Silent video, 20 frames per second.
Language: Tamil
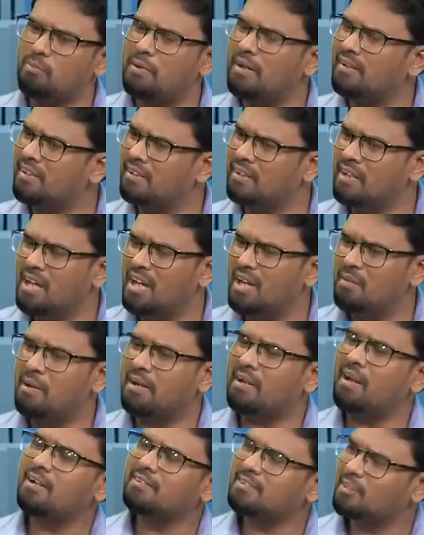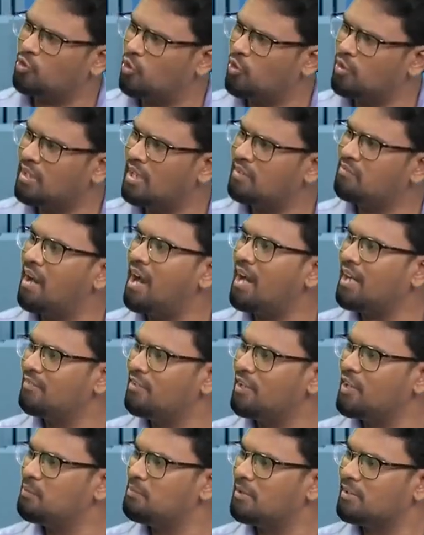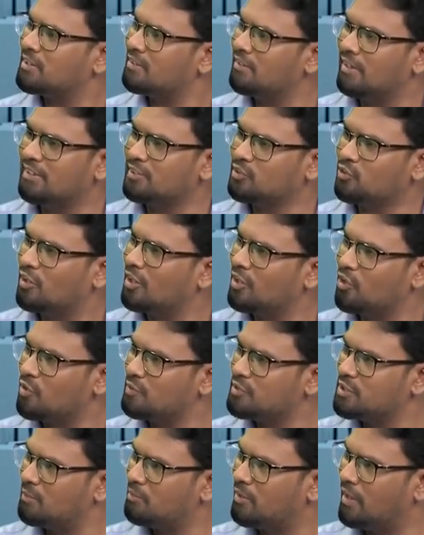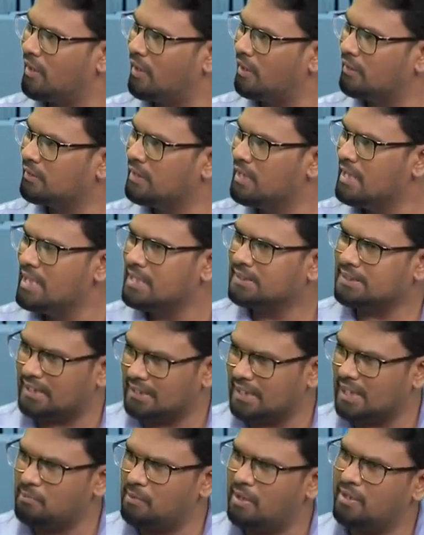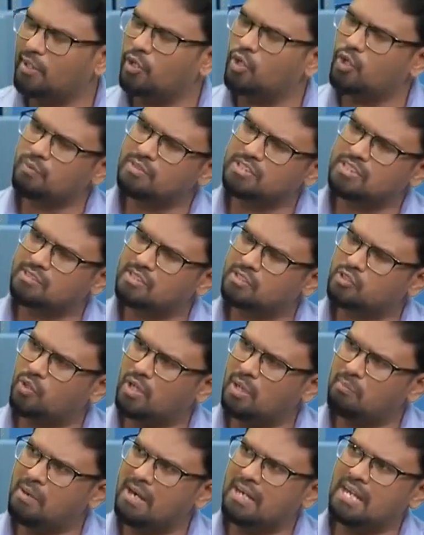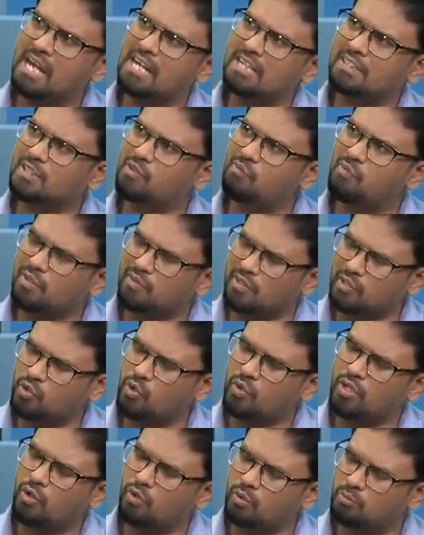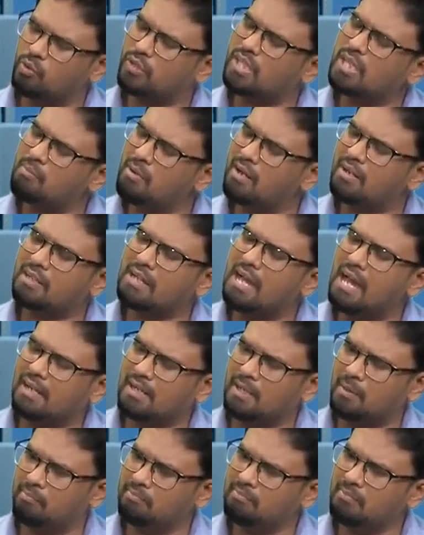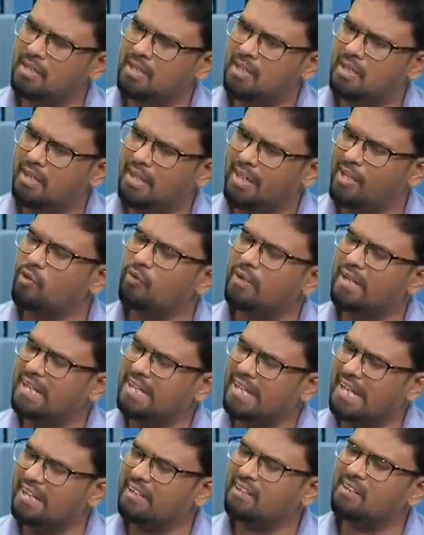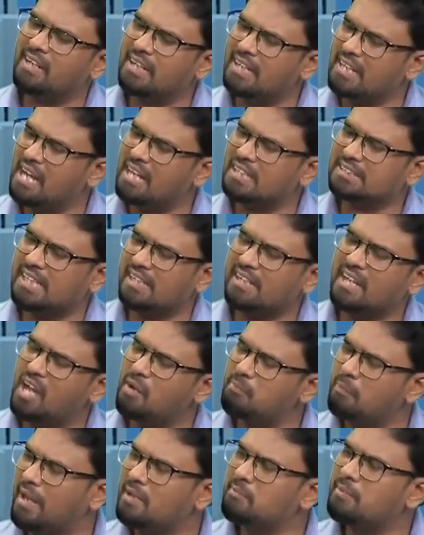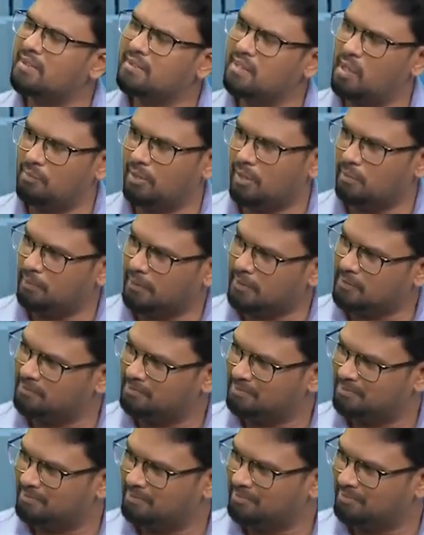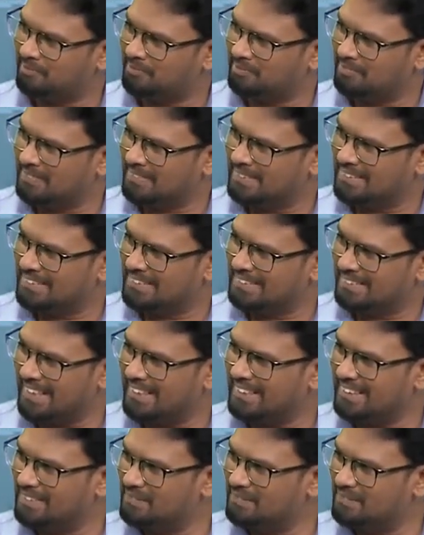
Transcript: ஒரு மனிதன் மன அழுத்தத்தோடு தான் வாழ வேண்டும் என்று என்று சொல்கின்ற ஒரு விஷயம் கிடையாது சாதாரணமாக நீங்கள் ஒரு விஷயத்தை சொல்லலாம் மன அழுத்தம் வருவதற்குரிய ஒரு முக்கியமான காரணம் எங்களுடைய நேரங்கள் திறன்களை நாங்கள் சரியாக பயன்படுத்தாமல் இருப்பது ரைட்